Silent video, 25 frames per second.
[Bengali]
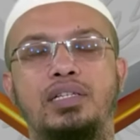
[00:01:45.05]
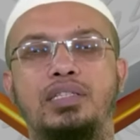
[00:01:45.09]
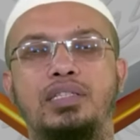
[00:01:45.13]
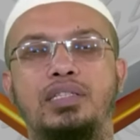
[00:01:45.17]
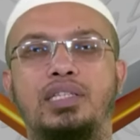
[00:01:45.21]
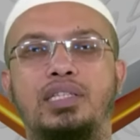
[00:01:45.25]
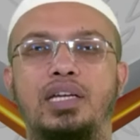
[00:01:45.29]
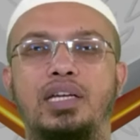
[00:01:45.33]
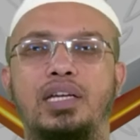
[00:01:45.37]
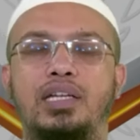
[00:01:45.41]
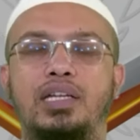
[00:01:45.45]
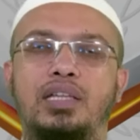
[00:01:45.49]

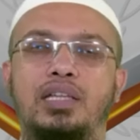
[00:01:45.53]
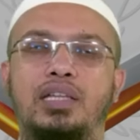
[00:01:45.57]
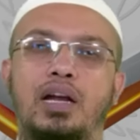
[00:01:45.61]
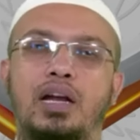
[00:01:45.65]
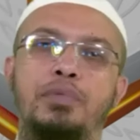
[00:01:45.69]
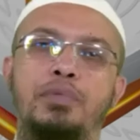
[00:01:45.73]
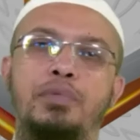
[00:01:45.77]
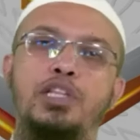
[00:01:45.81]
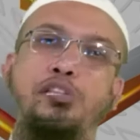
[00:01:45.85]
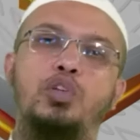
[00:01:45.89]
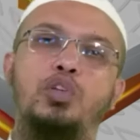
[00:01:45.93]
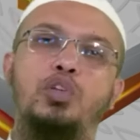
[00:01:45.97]
যে তারা
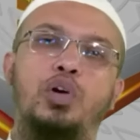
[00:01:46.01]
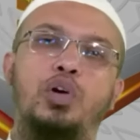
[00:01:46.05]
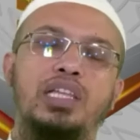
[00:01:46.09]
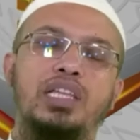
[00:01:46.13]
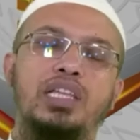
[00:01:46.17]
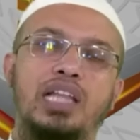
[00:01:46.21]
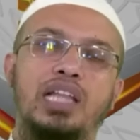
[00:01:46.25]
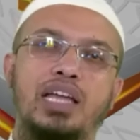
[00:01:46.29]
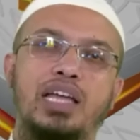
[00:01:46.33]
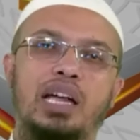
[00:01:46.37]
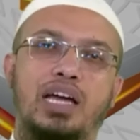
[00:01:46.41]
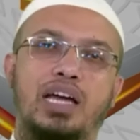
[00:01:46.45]
বৃদ্ধ হয়ে
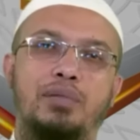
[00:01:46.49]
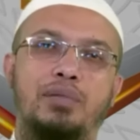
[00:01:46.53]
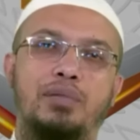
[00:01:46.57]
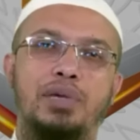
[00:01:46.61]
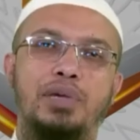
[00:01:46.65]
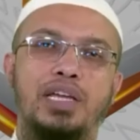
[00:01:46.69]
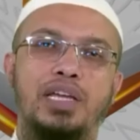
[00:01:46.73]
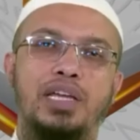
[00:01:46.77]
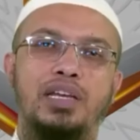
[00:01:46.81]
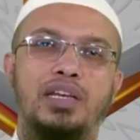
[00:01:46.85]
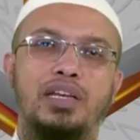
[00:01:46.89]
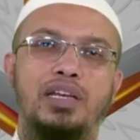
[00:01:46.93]
দায়
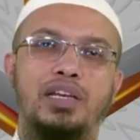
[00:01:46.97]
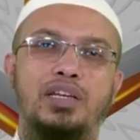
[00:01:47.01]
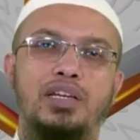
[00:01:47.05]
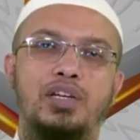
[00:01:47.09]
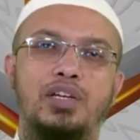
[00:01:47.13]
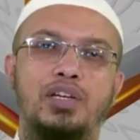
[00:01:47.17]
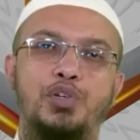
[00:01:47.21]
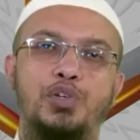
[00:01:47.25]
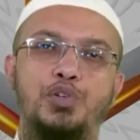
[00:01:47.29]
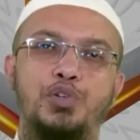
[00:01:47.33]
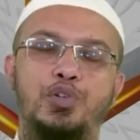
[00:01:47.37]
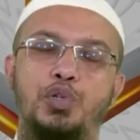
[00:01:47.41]
রাখবেন
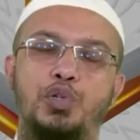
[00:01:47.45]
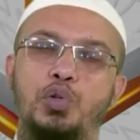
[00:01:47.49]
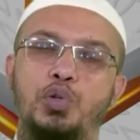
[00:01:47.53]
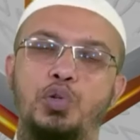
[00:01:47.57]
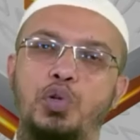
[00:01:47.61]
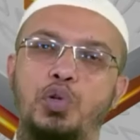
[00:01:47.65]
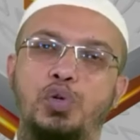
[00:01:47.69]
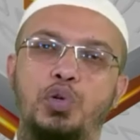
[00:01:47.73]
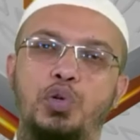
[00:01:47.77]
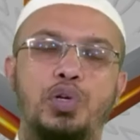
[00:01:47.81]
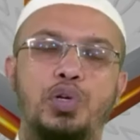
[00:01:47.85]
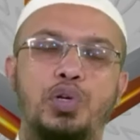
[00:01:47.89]

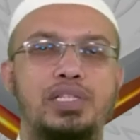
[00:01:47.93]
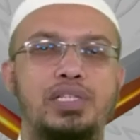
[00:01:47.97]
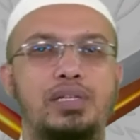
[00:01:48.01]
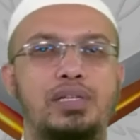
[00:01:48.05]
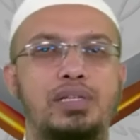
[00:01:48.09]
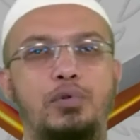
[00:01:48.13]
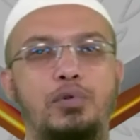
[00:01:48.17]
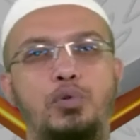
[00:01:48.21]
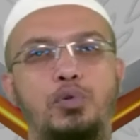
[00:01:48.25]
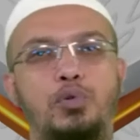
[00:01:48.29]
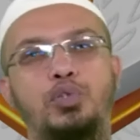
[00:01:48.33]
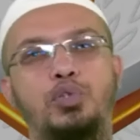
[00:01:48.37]
সুন্দর করে
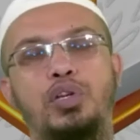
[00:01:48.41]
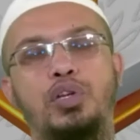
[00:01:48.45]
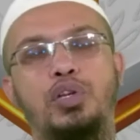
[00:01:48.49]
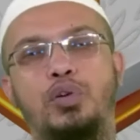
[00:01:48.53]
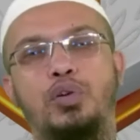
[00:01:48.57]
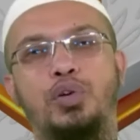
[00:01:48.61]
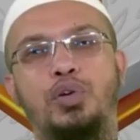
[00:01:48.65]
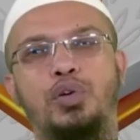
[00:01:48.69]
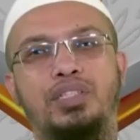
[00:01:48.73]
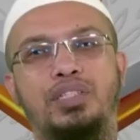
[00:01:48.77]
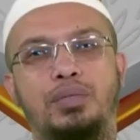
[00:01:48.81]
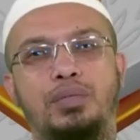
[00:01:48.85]
ইসলামের অনুসারী
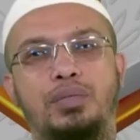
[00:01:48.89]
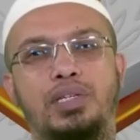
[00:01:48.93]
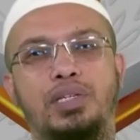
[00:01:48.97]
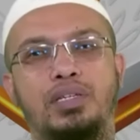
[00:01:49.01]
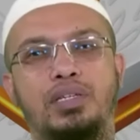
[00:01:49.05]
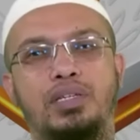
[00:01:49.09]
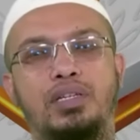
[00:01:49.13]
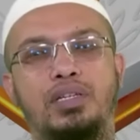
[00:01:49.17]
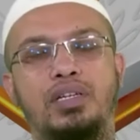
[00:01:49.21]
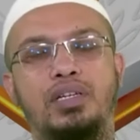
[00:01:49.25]
হয়ে যাবেন